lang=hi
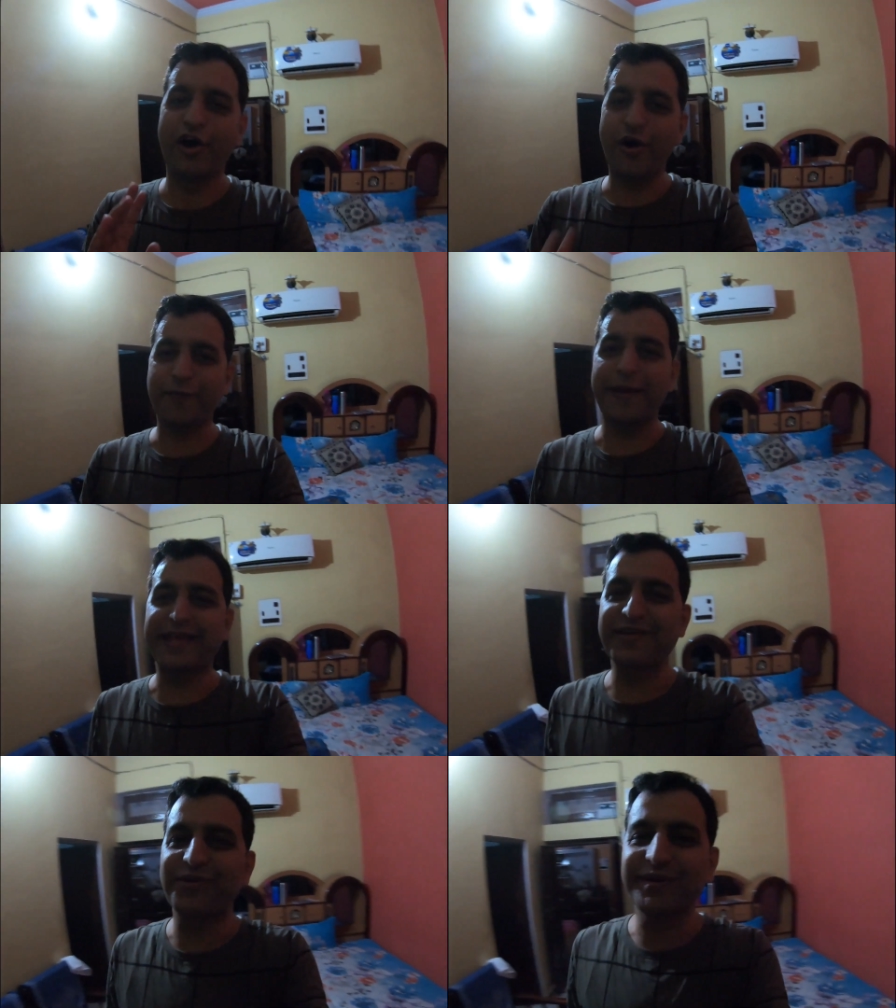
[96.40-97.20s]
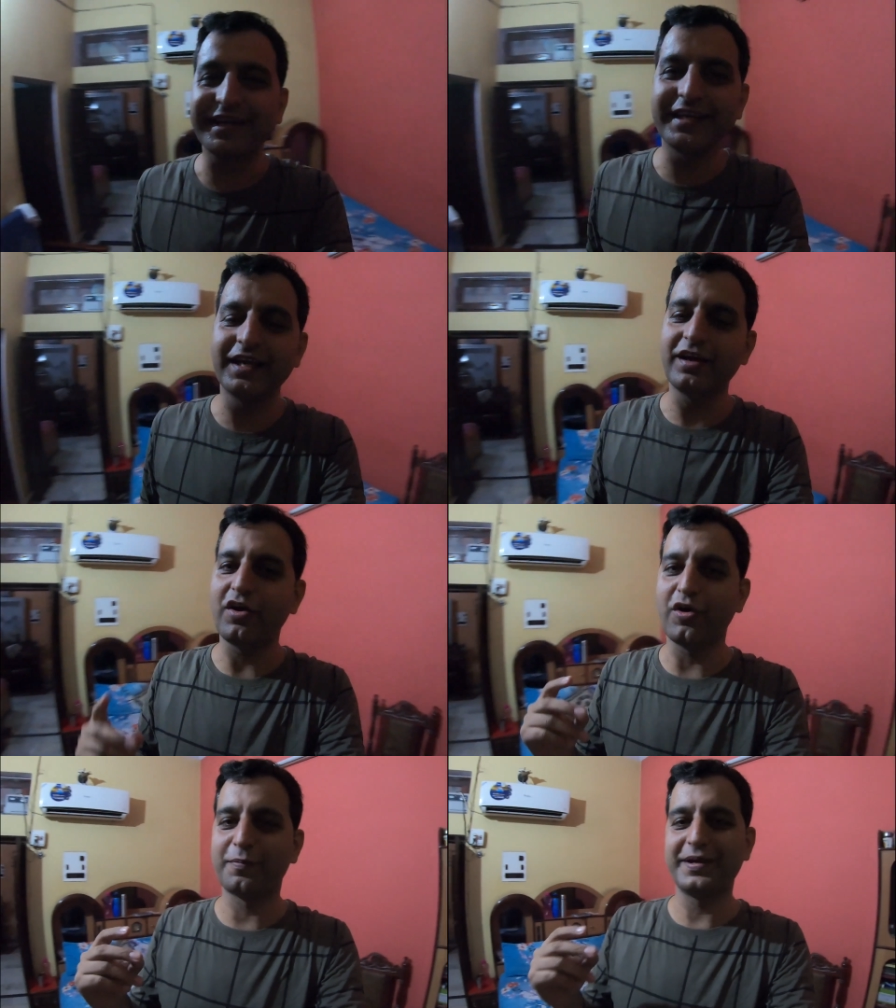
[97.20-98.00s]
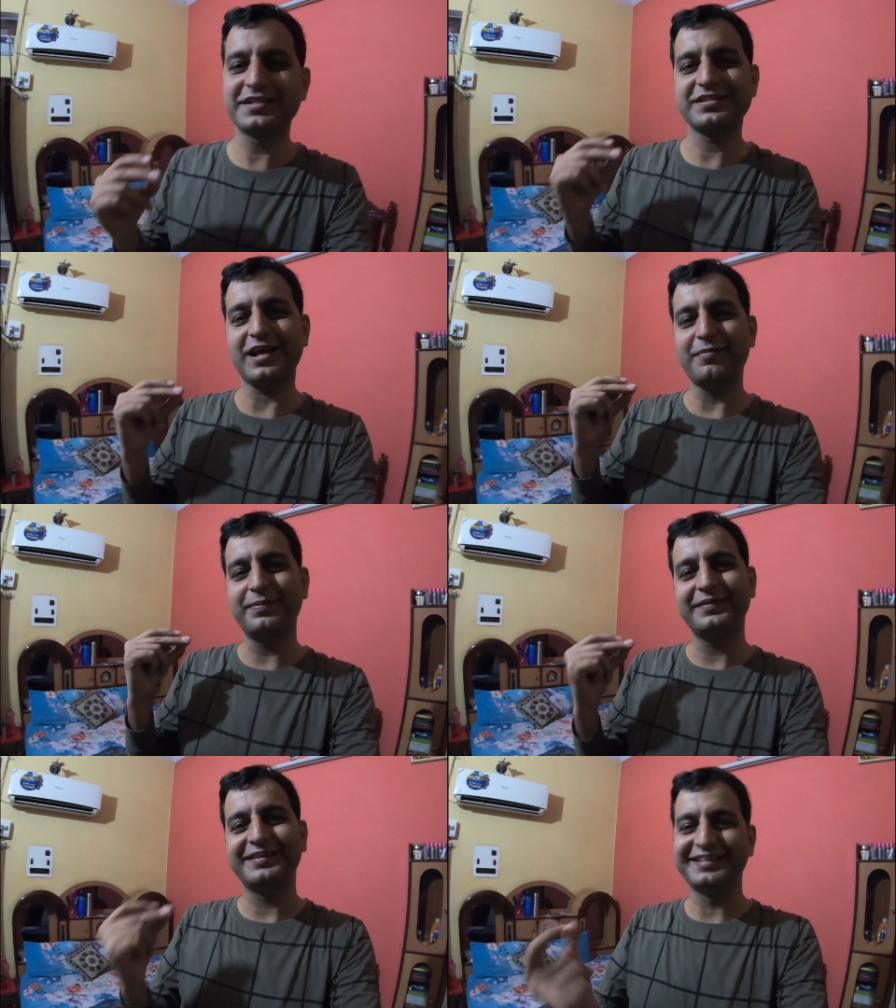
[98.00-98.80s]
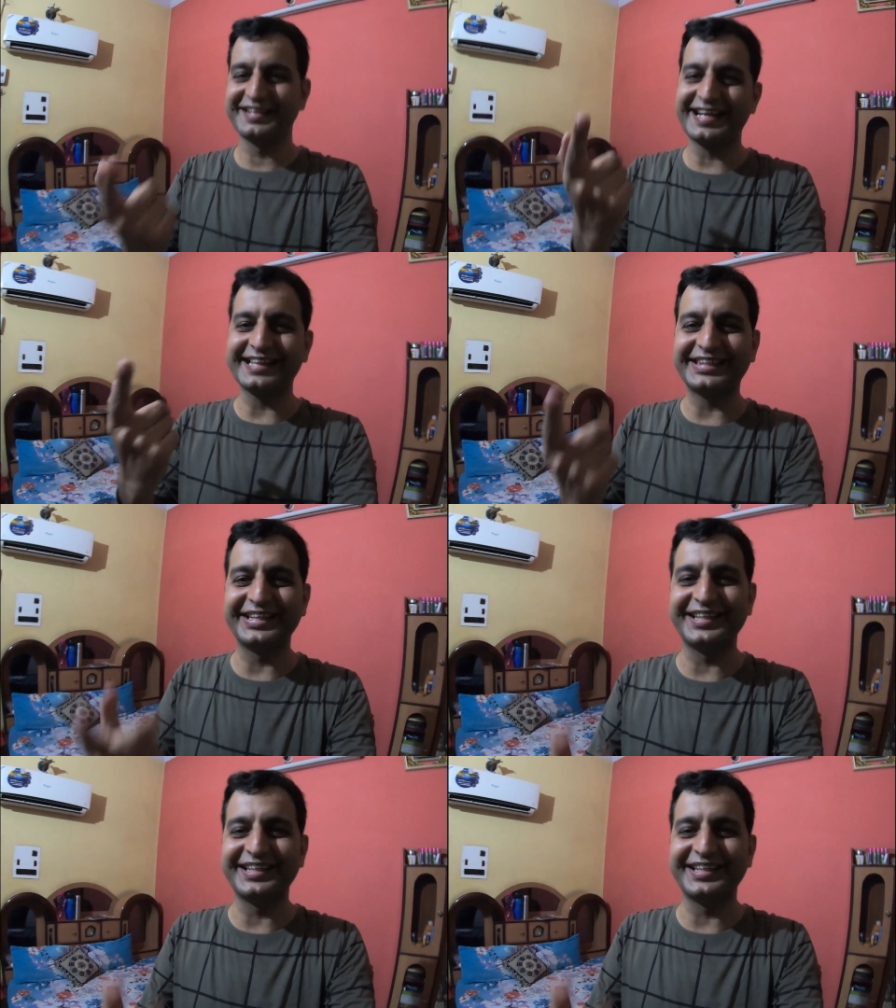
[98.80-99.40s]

और पैकिंग हो गई है और बस अब निकलते